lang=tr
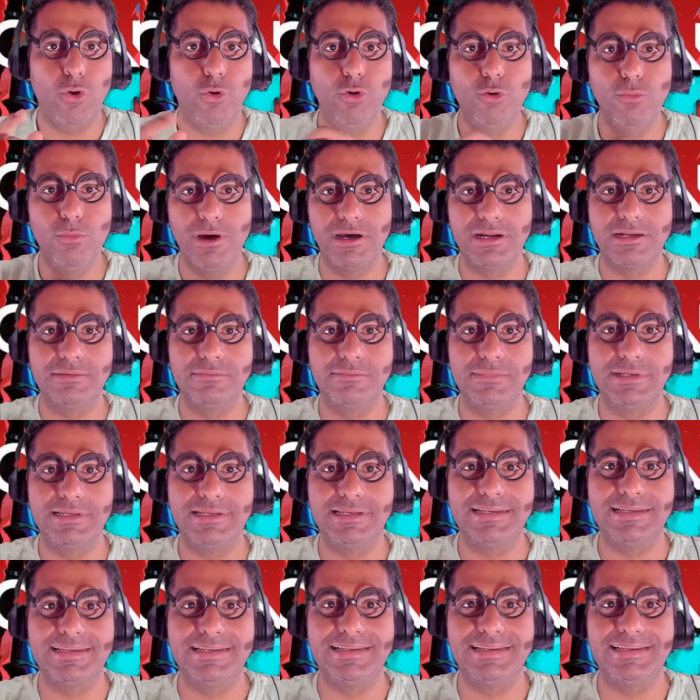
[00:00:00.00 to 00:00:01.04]
Umarım
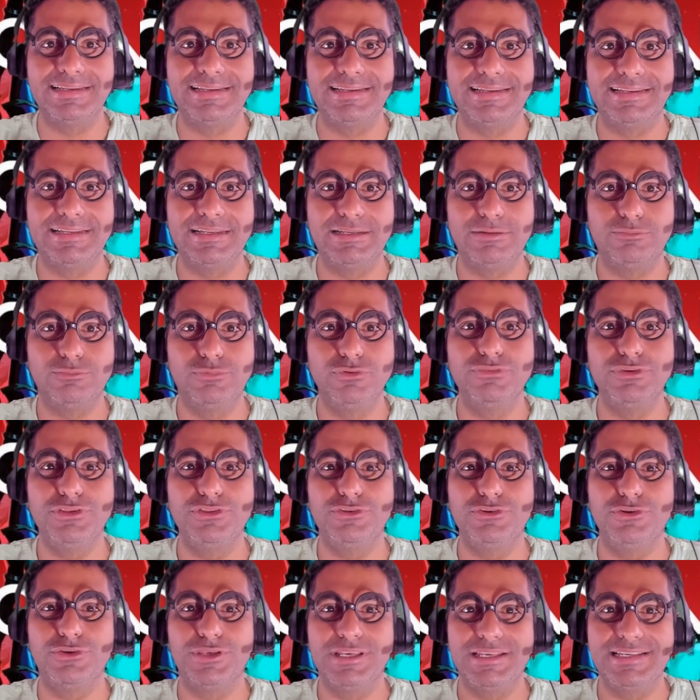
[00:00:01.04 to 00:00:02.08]
e, bu
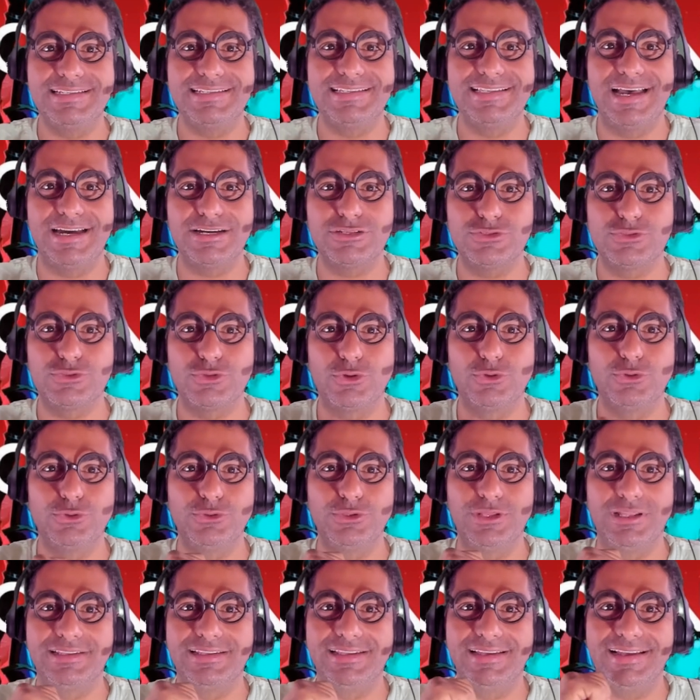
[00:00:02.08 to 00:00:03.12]
videoyu izler
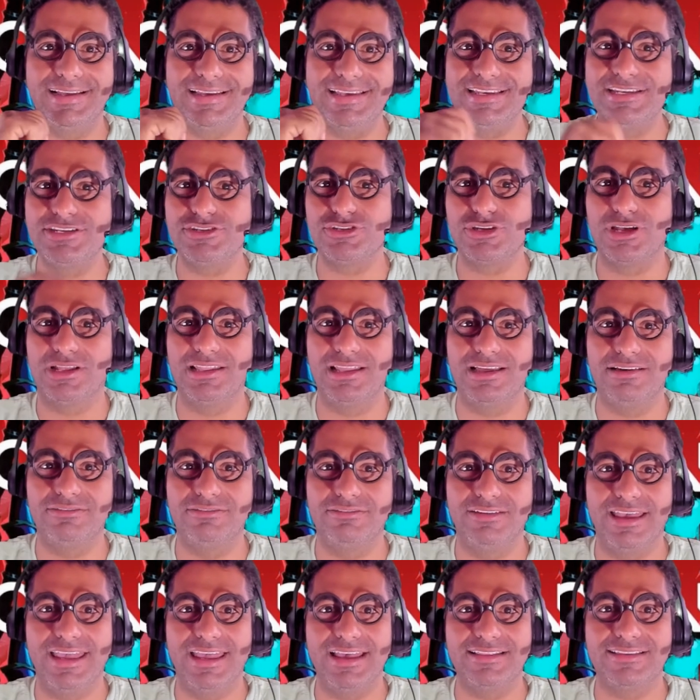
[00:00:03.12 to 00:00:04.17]
sonunda da
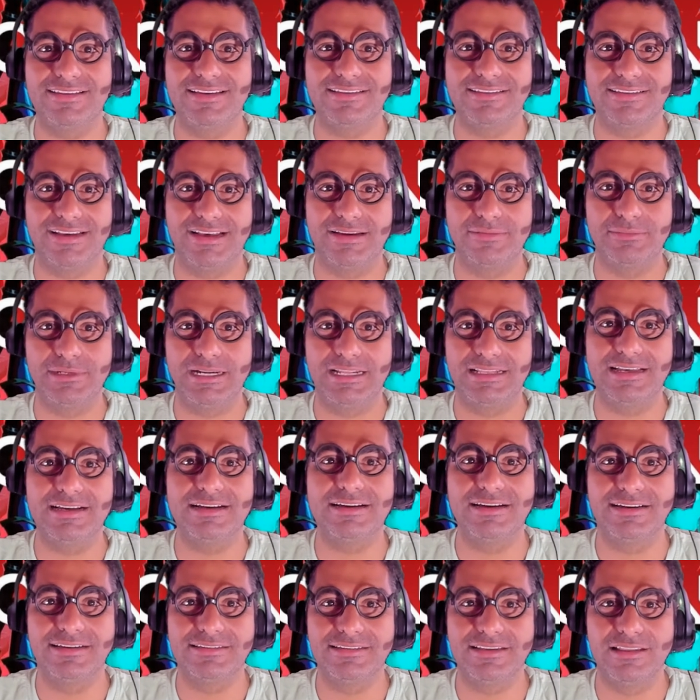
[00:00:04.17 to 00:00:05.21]
inşallah VYT takımına
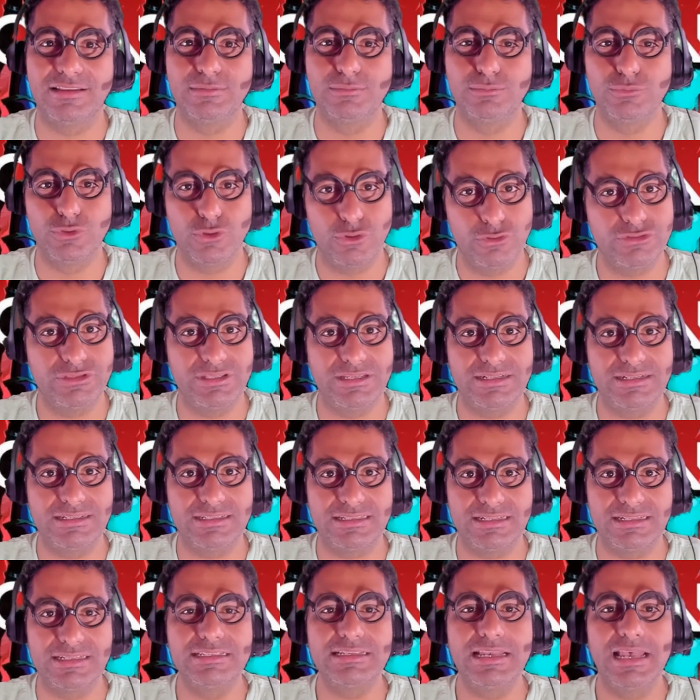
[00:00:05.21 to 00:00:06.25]
da katılım
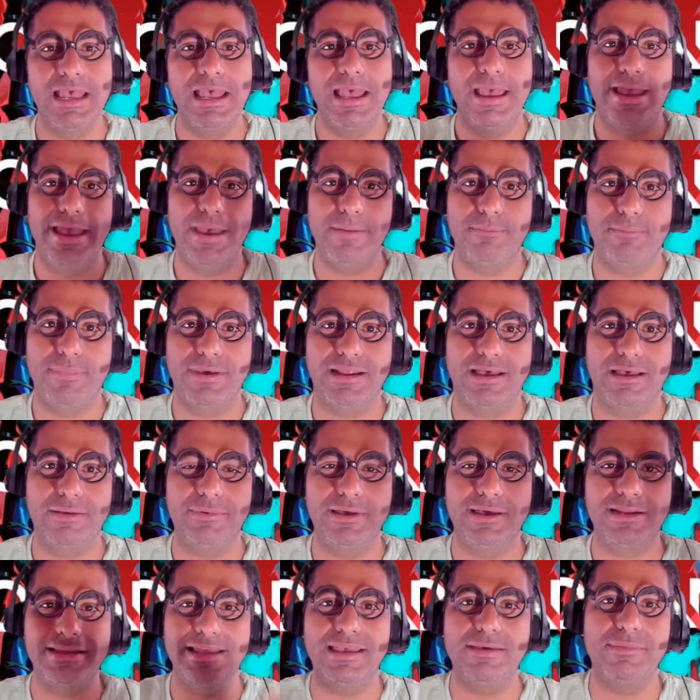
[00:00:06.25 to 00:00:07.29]
gösterirsiniz. Hep
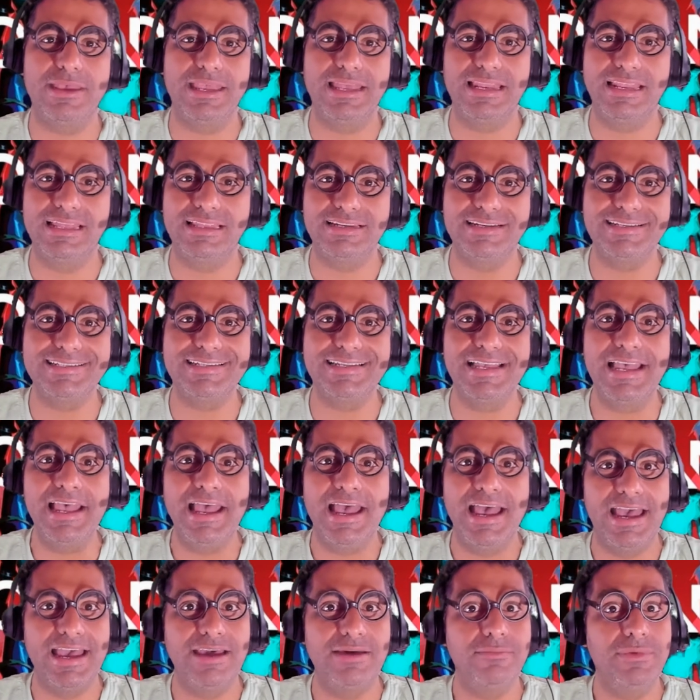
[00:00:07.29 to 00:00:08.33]
beraber hem eğleniriz
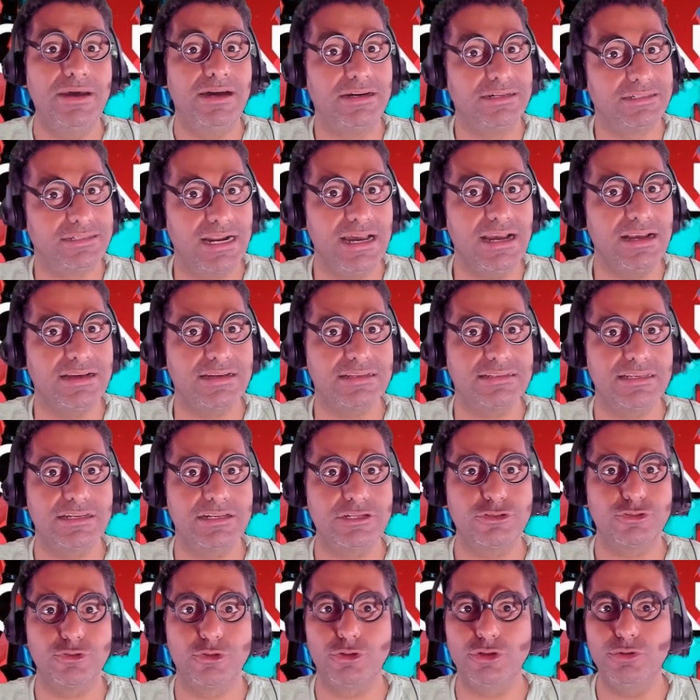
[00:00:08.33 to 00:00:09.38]
hem rank
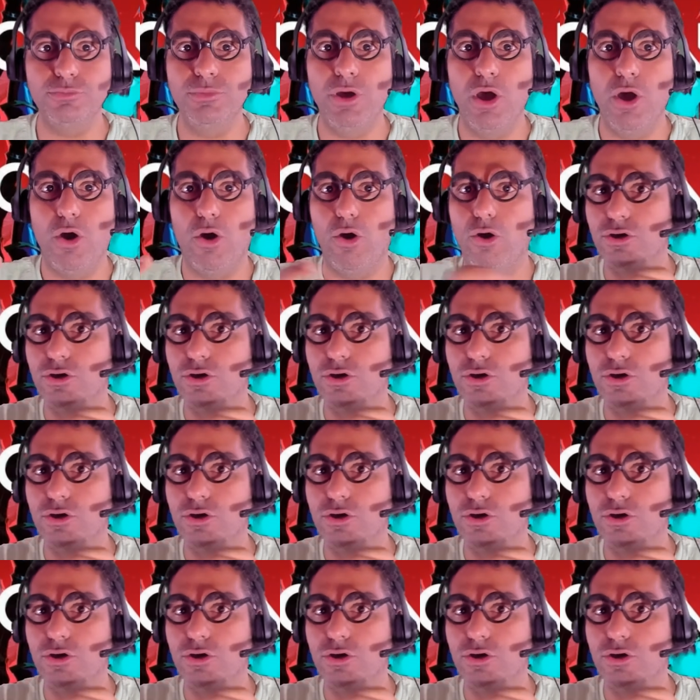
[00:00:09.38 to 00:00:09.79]
kasarız diyorum.